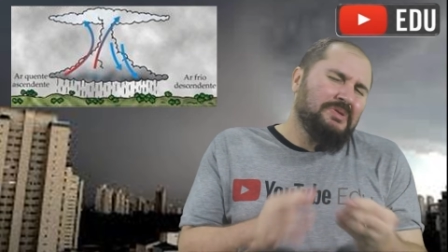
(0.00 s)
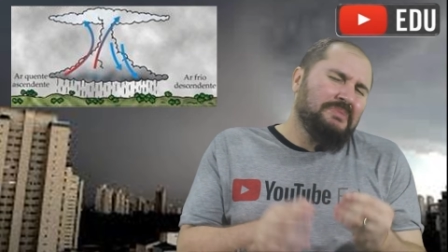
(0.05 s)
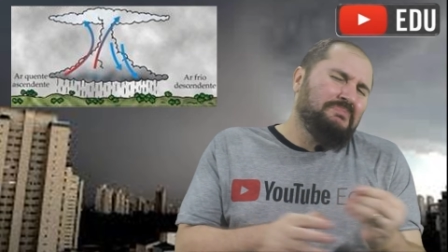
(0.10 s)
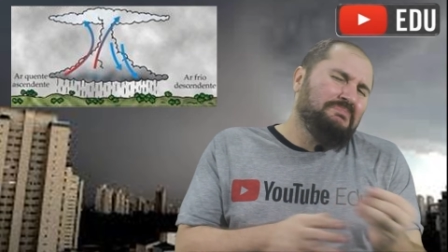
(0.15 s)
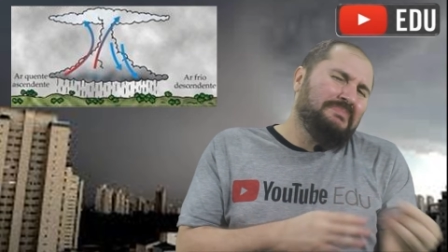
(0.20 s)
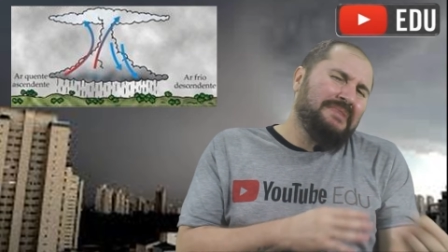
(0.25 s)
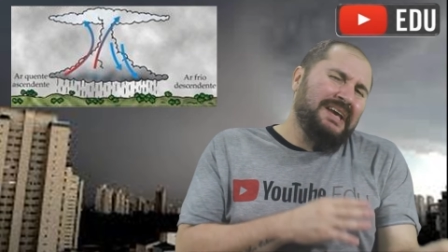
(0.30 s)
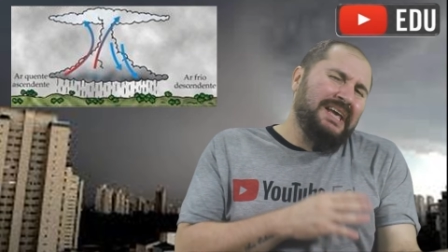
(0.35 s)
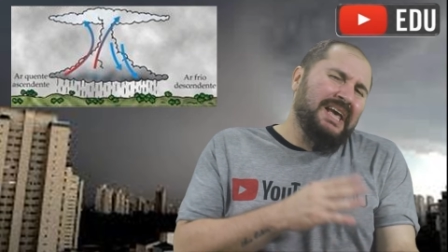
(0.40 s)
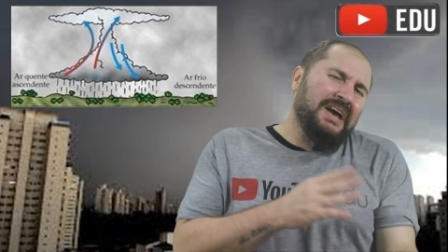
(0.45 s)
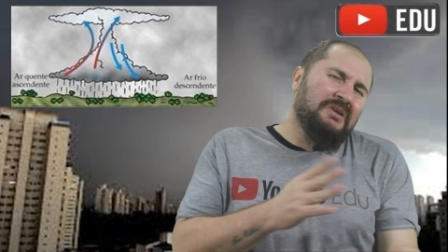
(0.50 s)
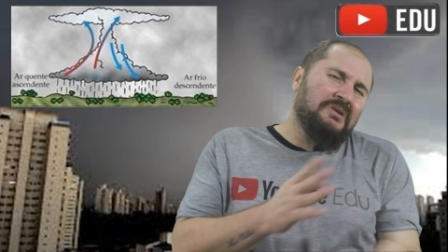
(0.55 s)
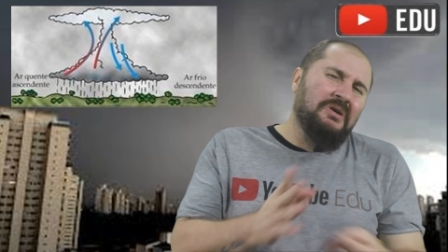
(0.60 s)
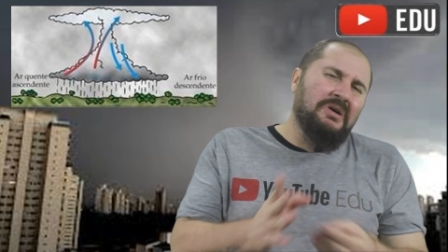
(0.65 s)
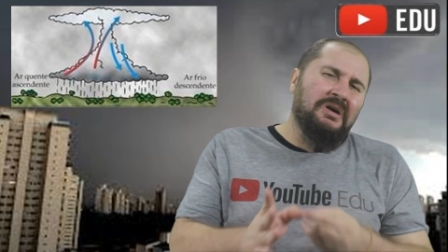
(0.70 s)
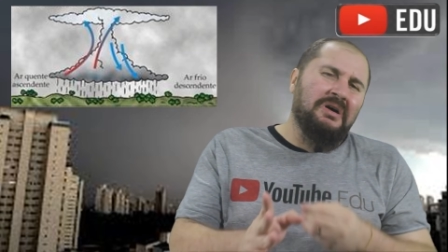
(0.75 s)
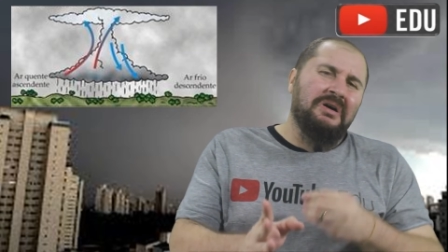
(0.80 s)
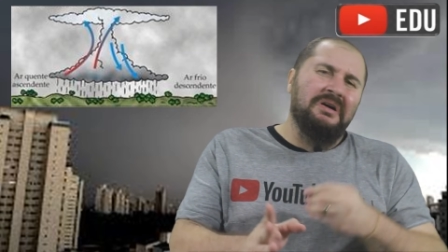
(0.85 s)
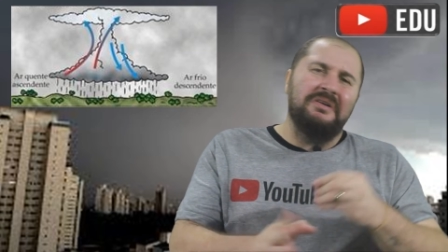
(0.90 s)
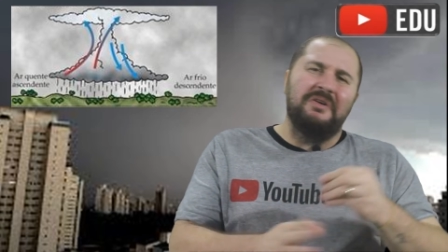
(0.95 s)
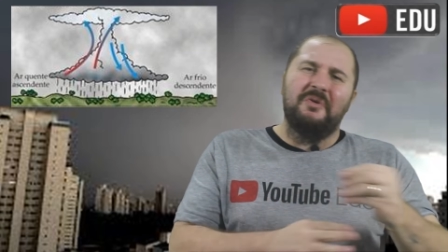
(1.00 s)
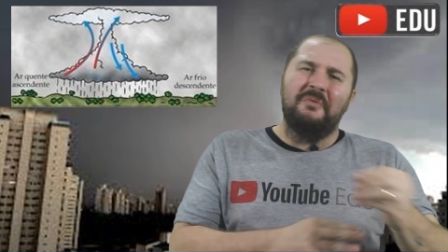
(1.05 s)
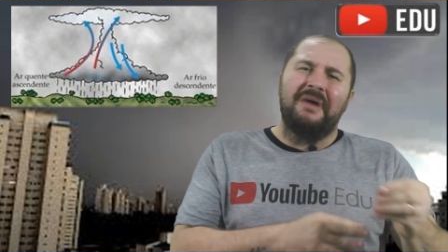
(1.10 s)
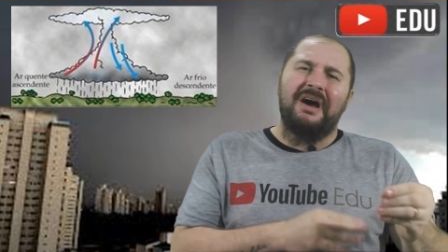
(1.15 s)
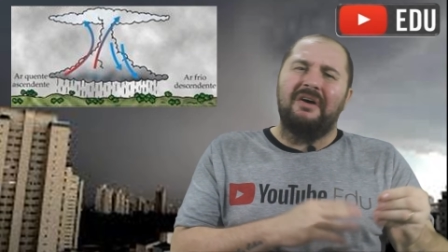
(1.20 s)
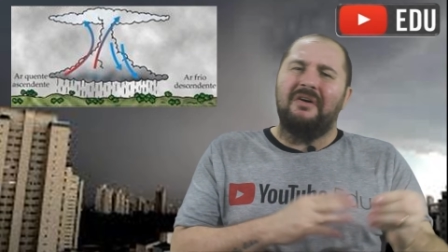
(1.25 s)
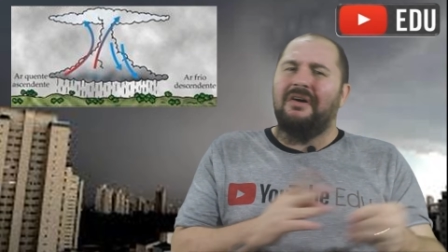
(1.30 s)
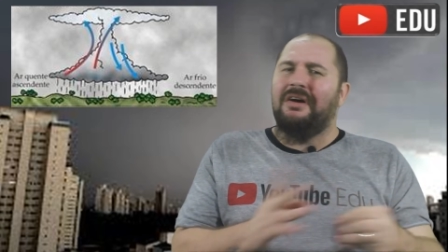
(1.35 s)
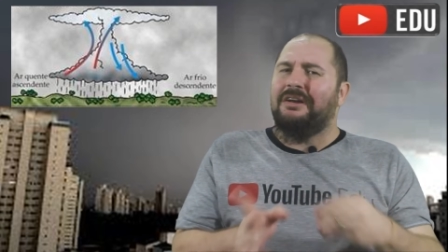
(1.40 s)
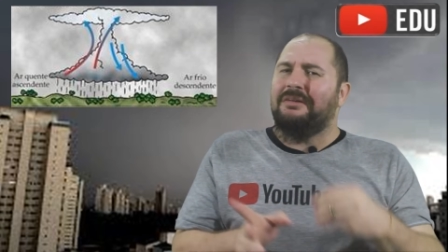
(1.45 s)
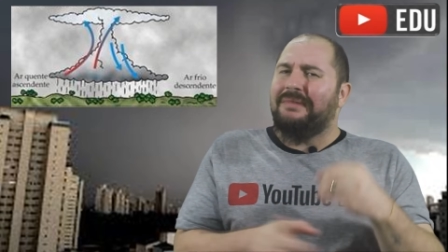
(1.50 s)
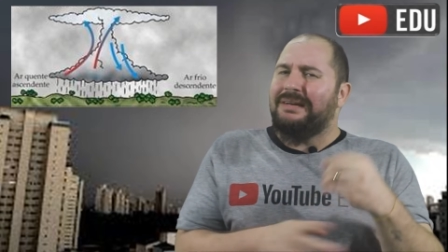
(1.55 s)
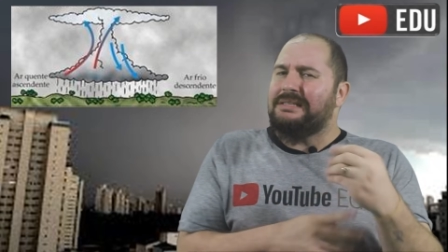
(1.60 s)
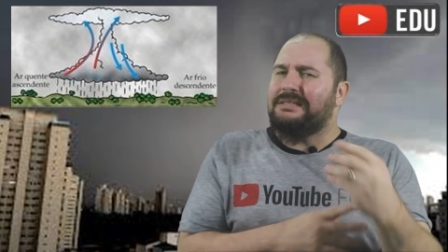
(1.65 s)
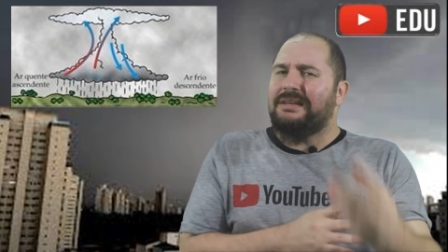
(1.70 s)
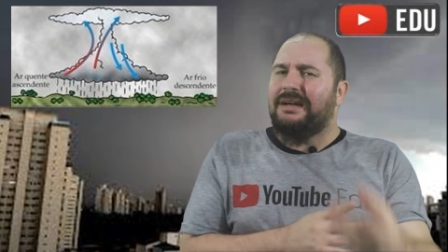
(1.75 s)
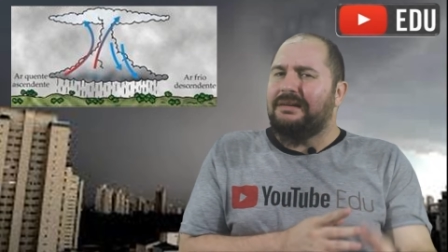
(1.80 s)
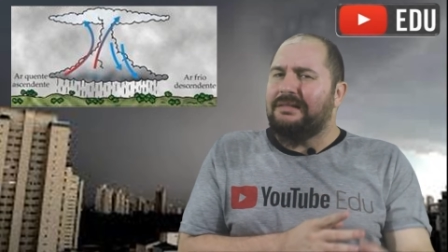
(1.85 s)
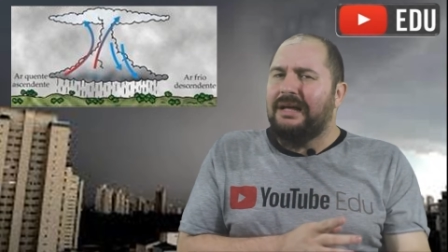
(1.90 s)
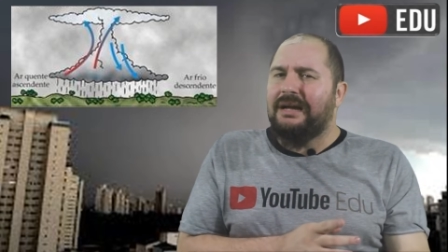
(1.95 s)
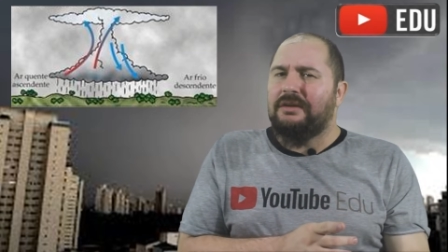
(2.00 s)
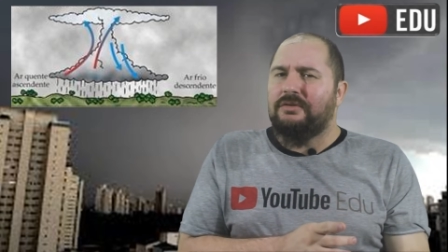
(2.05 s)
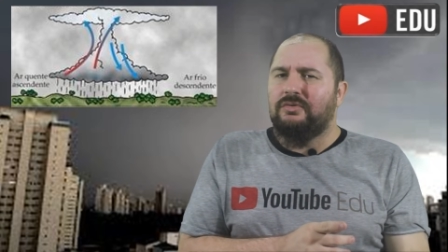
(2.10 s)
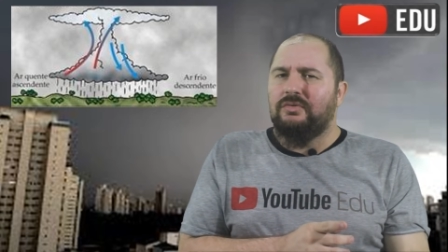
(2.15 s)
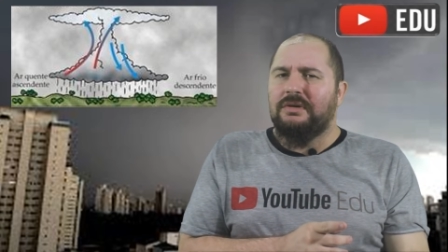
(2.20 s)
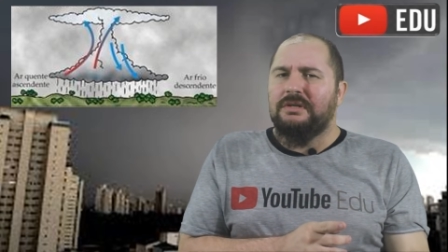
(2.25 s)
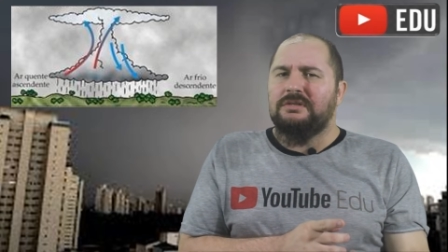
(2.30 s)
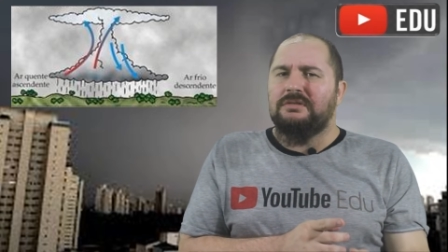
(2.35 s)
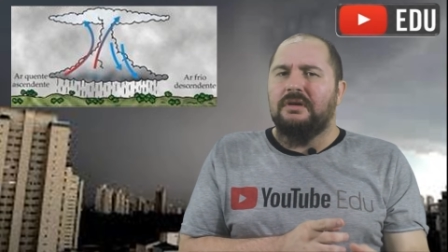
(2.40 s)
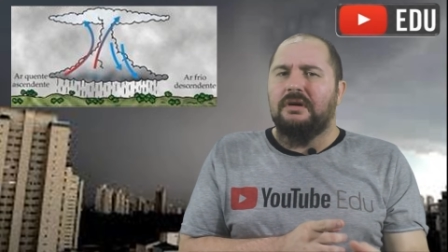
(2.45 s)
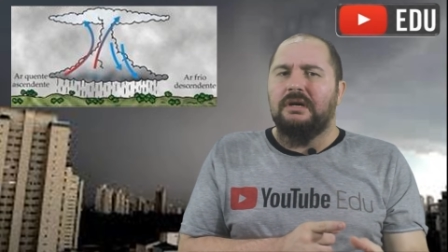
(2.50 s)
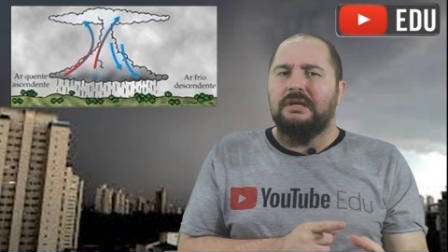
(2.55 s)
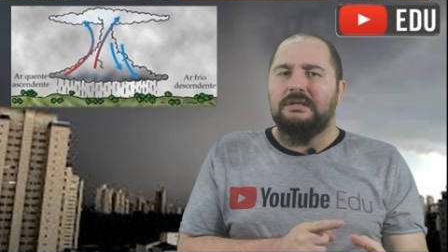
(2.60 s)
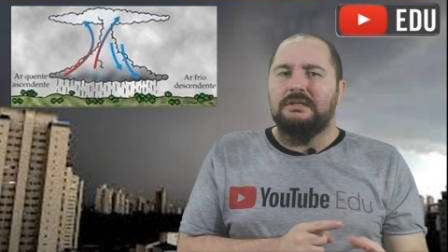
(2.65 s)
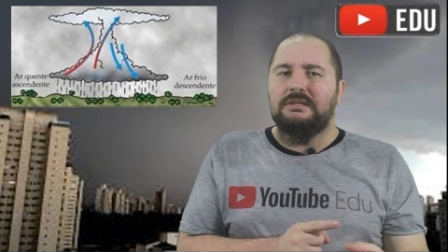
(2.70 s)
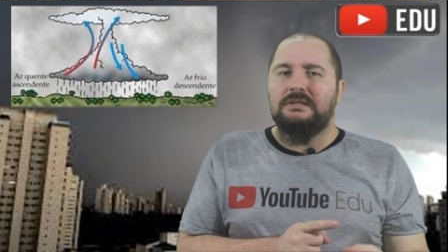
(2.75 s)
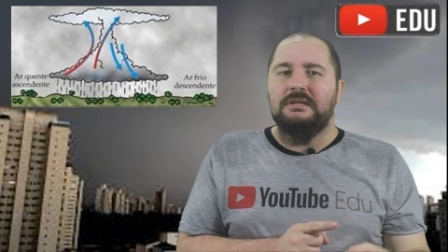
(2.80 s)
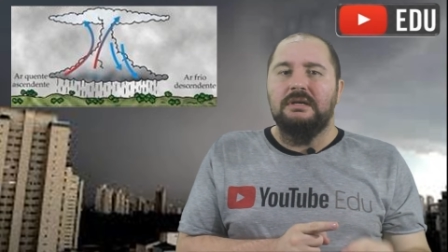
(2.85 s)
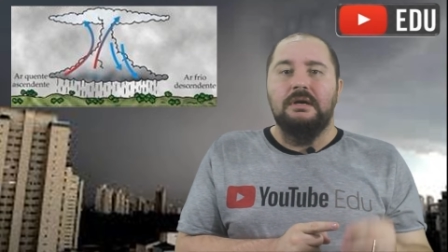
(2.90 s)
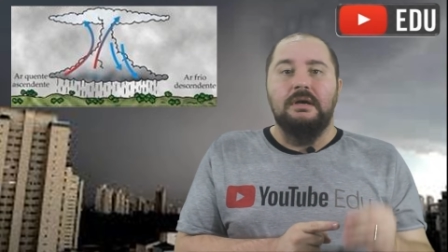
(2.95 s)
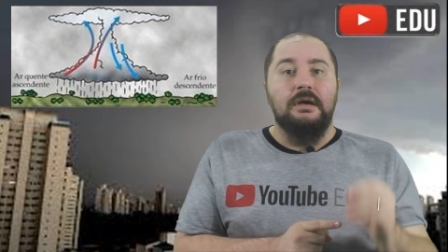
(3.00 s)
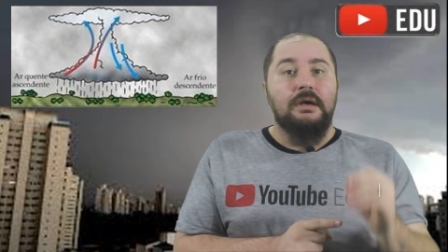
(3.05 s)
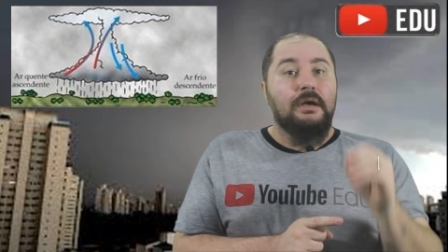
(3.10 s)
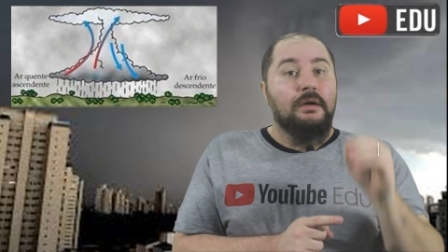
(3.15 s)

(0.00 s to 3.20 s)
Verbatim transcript: meia hora, uma hora, mais tardar duas horas,